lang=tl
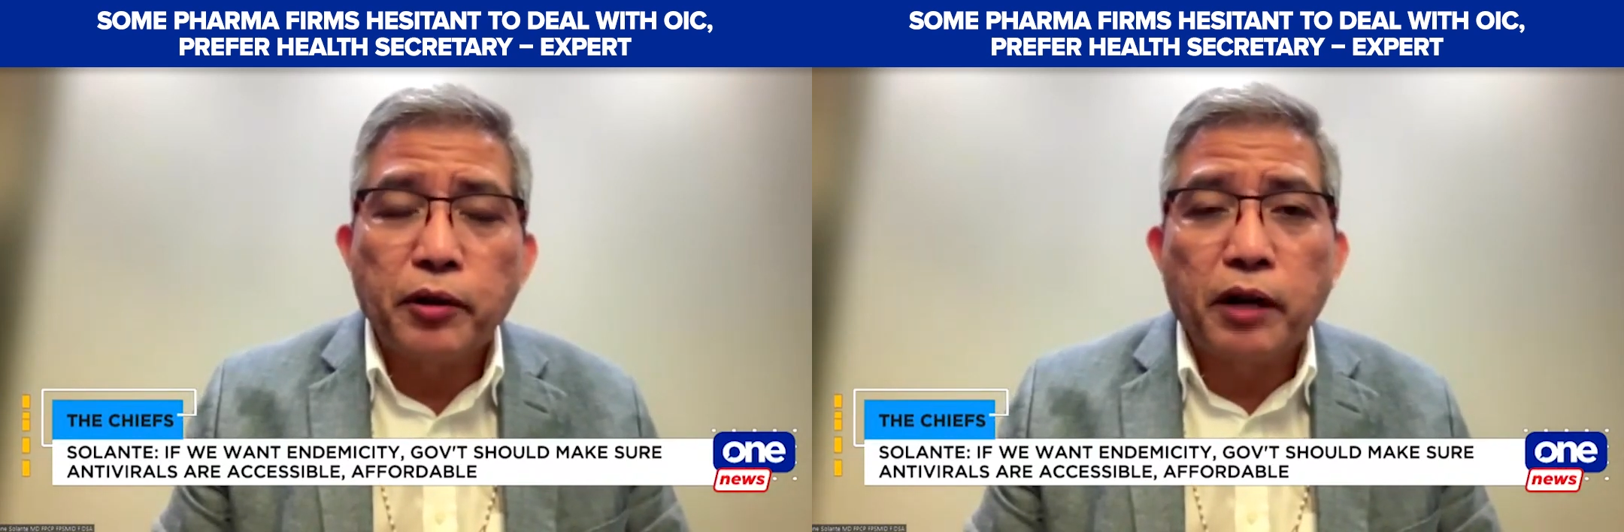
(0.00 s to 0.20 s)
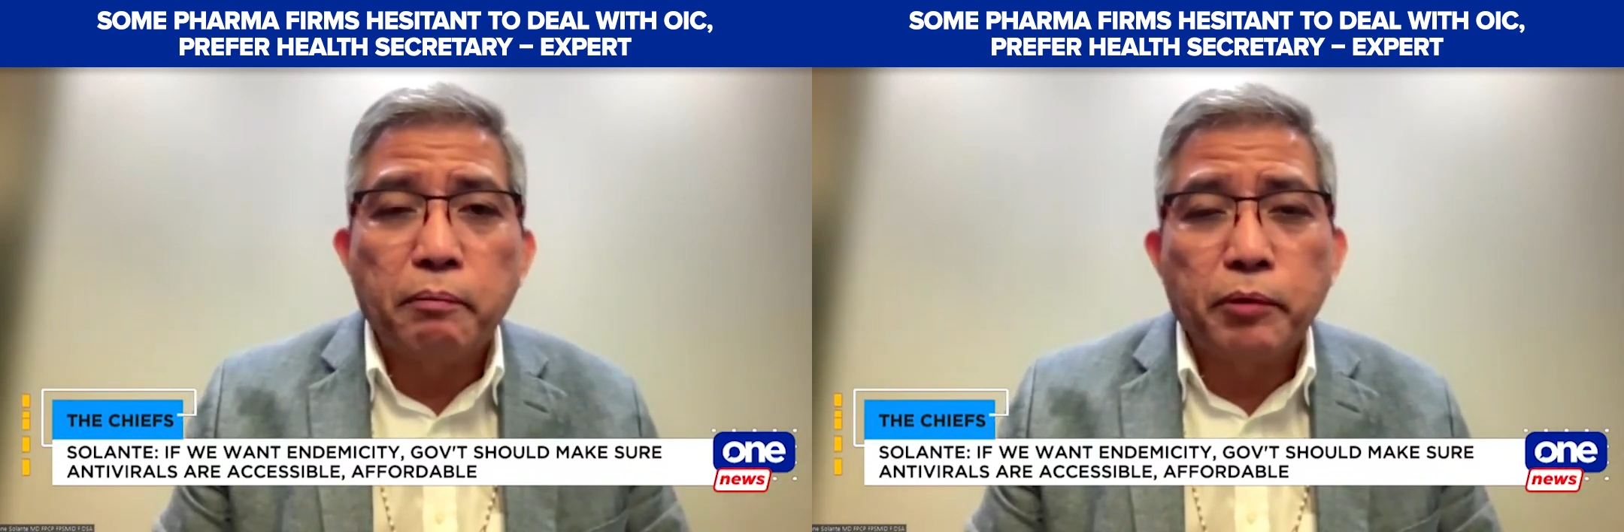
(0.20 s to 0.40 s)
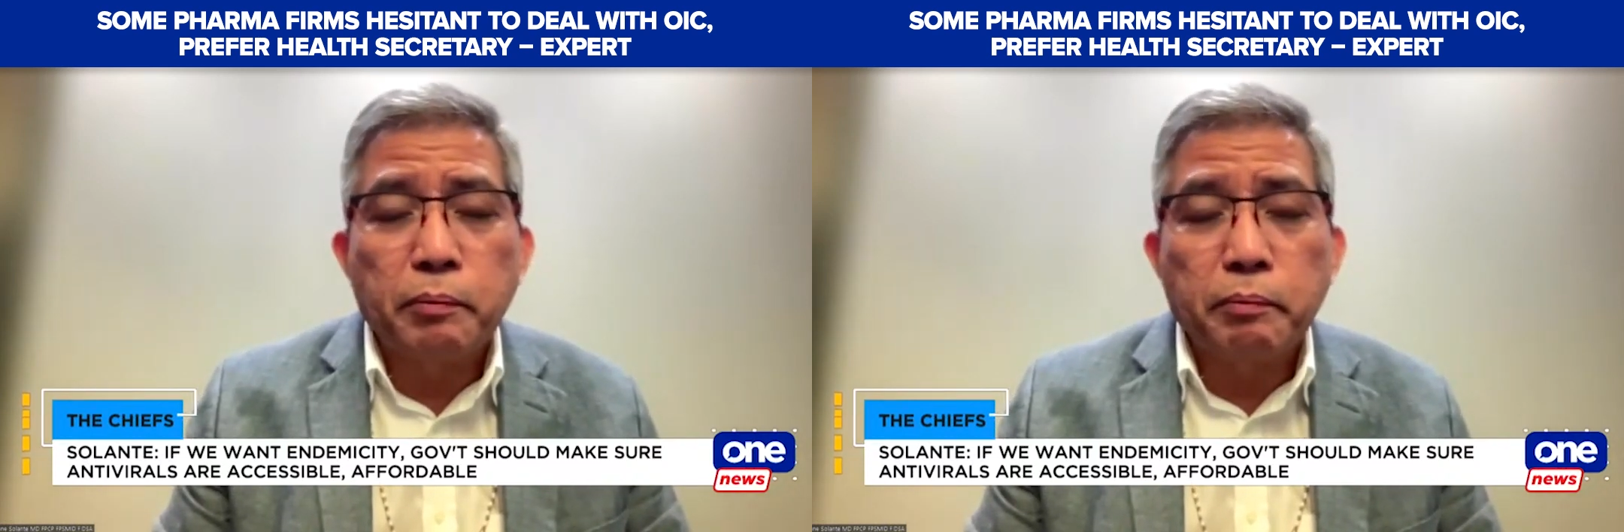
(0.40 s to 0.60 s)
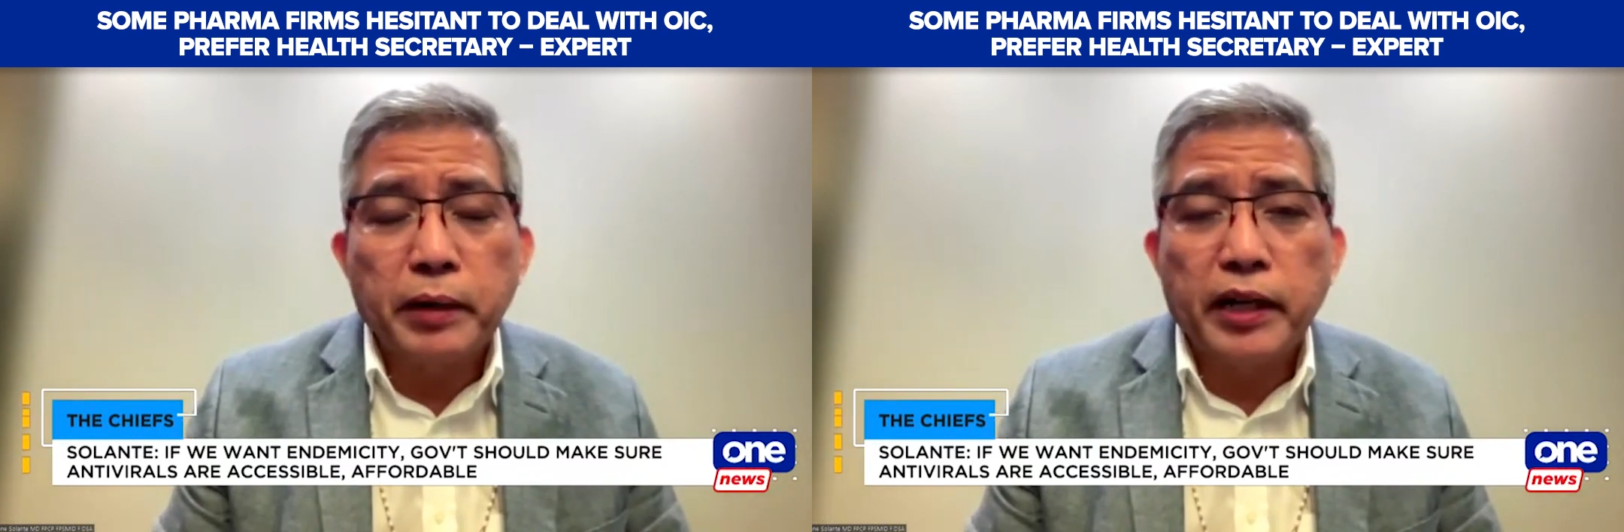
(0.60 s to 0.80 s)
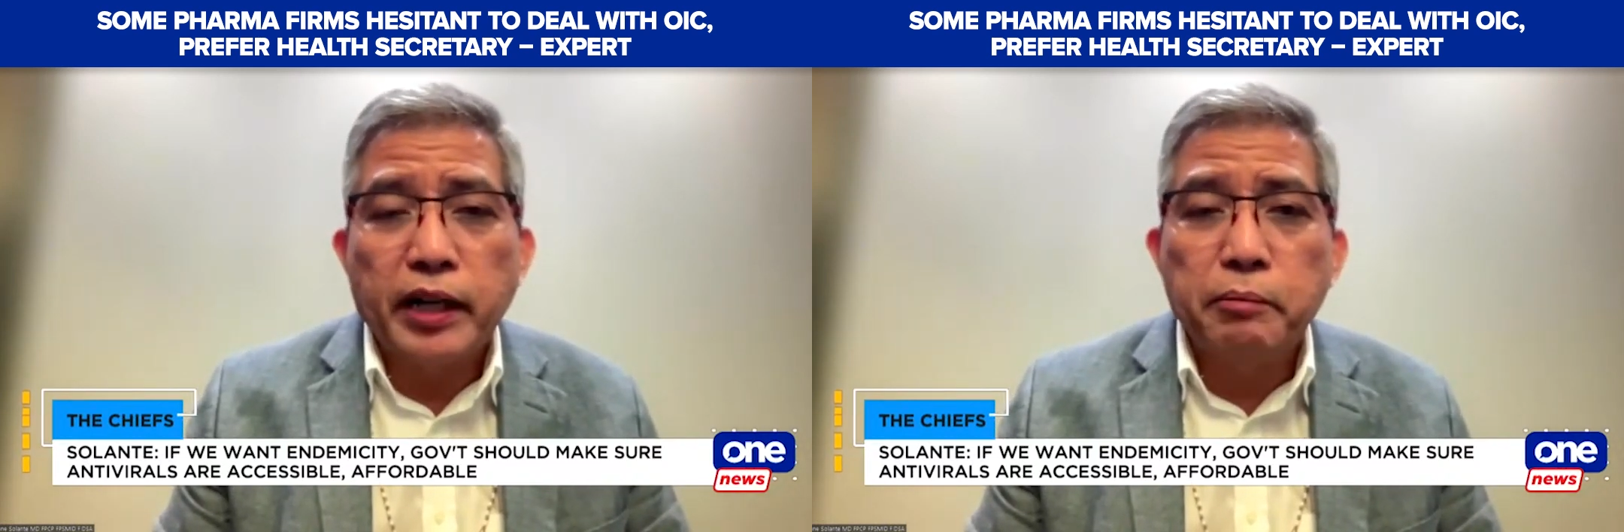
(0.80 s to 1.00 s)
Pero ang pr-
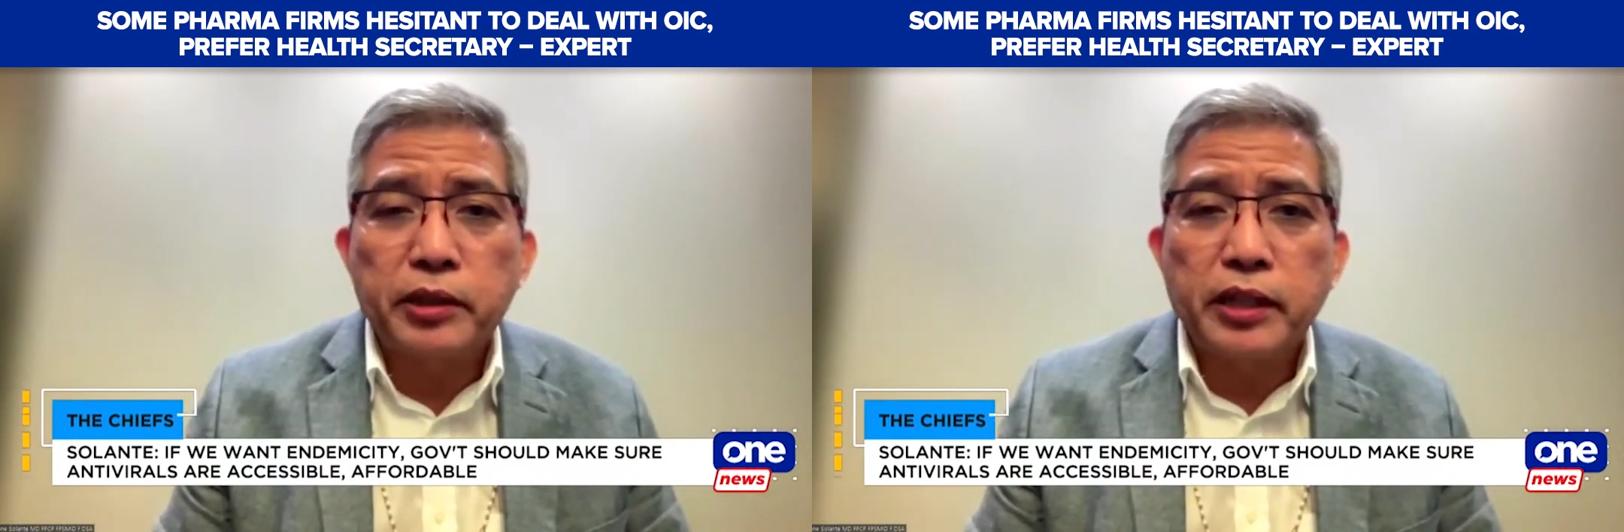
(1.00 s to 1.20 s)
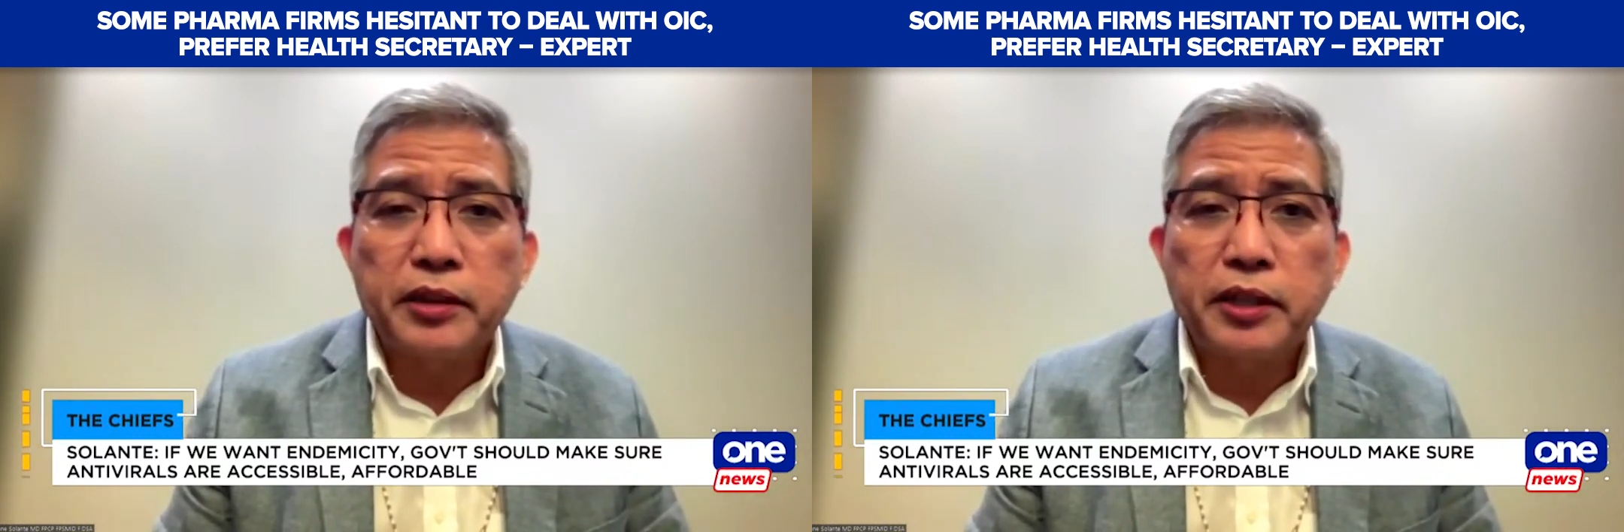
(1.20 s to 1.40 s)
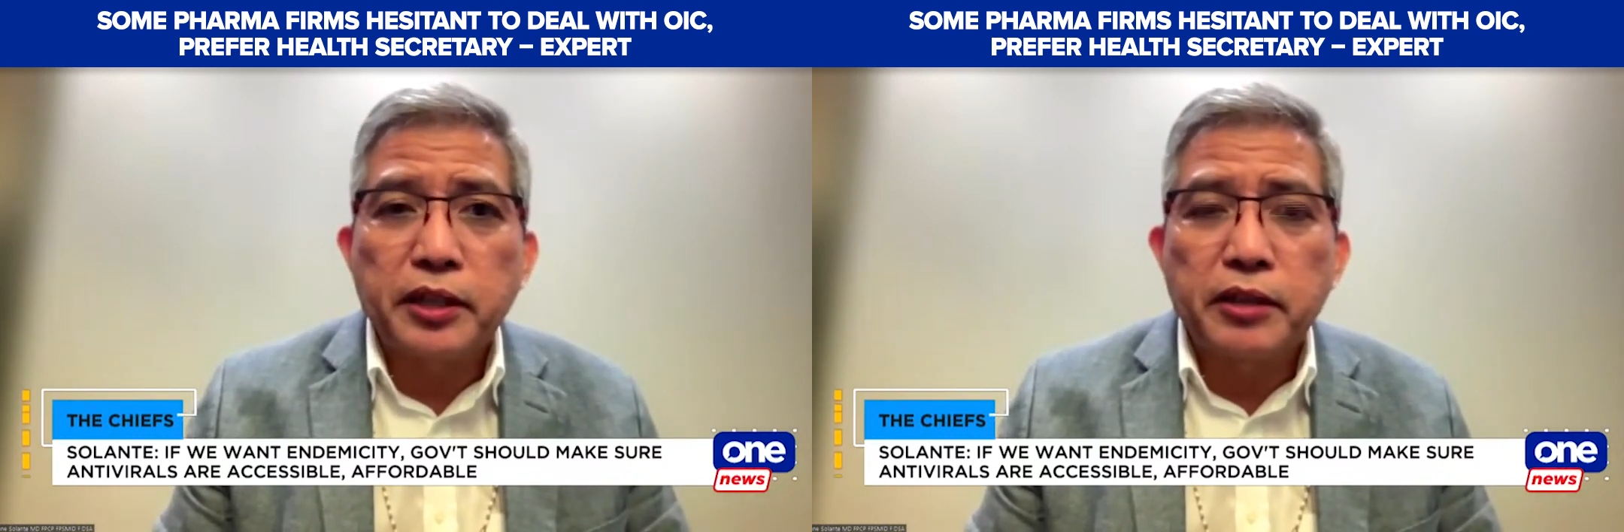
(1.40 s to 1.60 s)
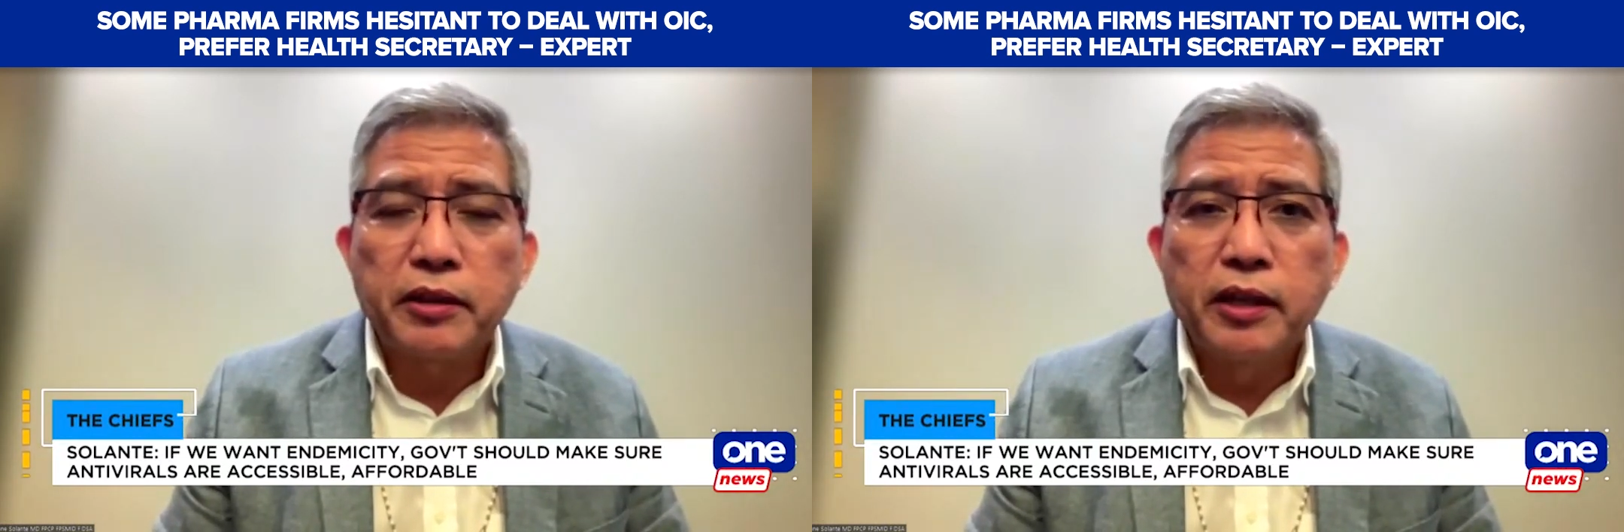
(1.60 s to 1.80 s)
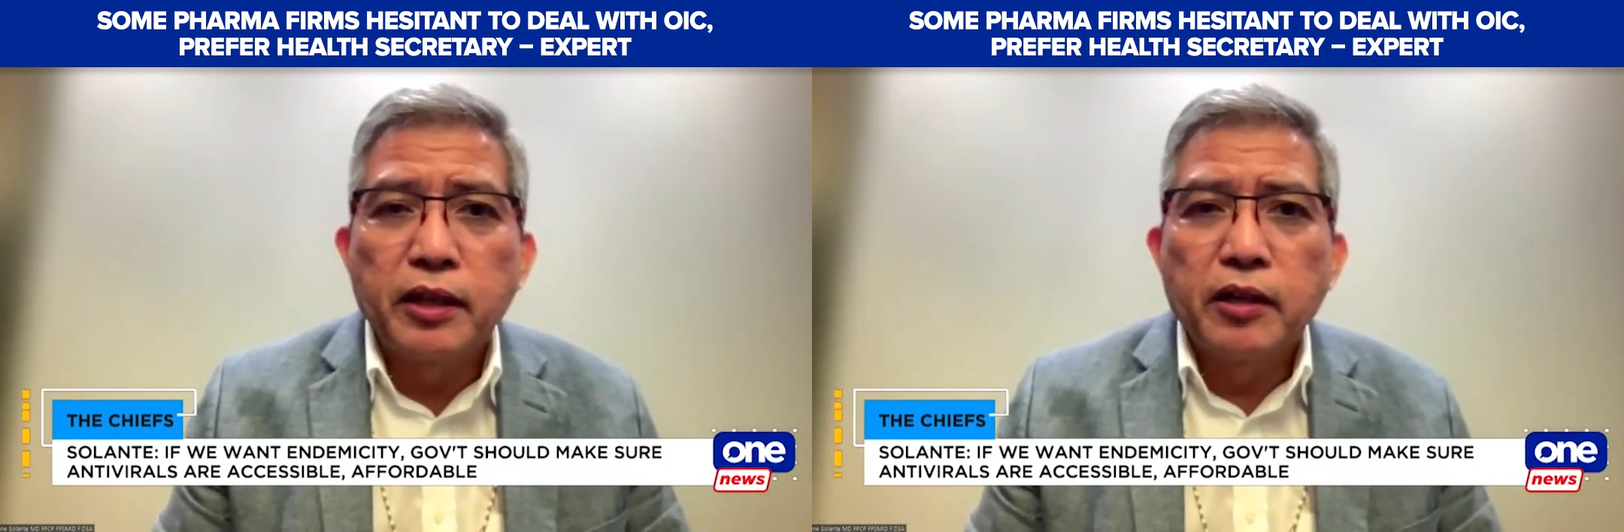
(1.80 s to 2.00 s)
pinaka-importante
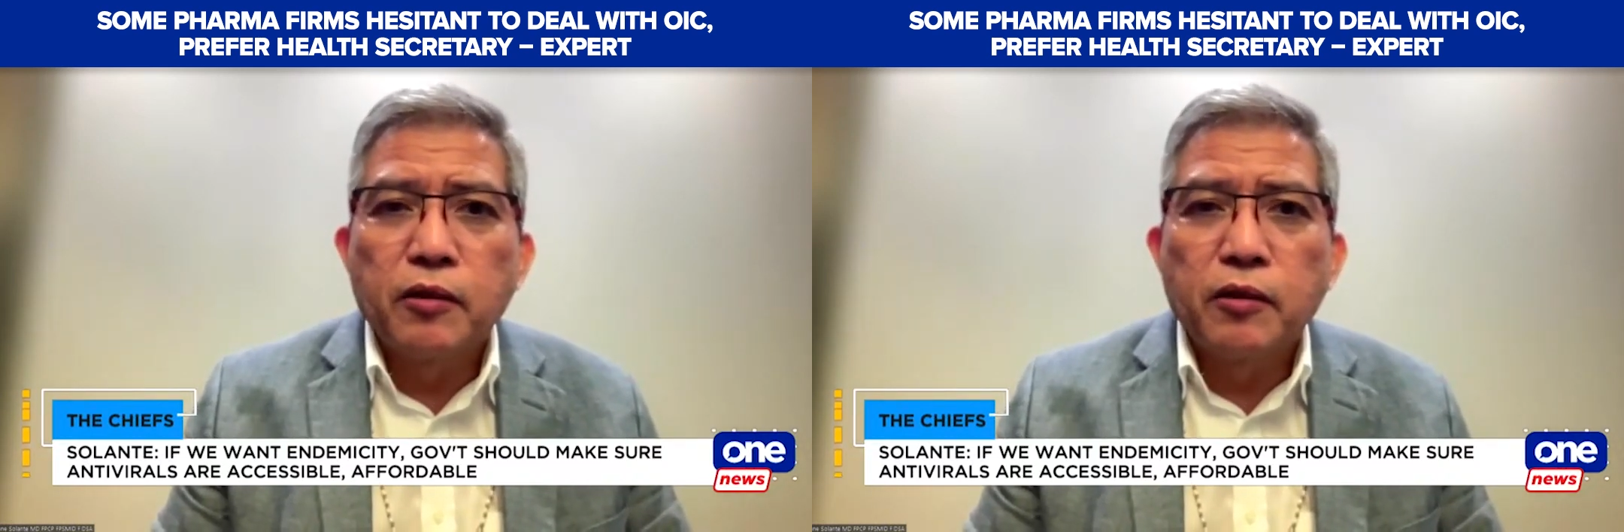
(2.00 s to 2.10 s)
dito,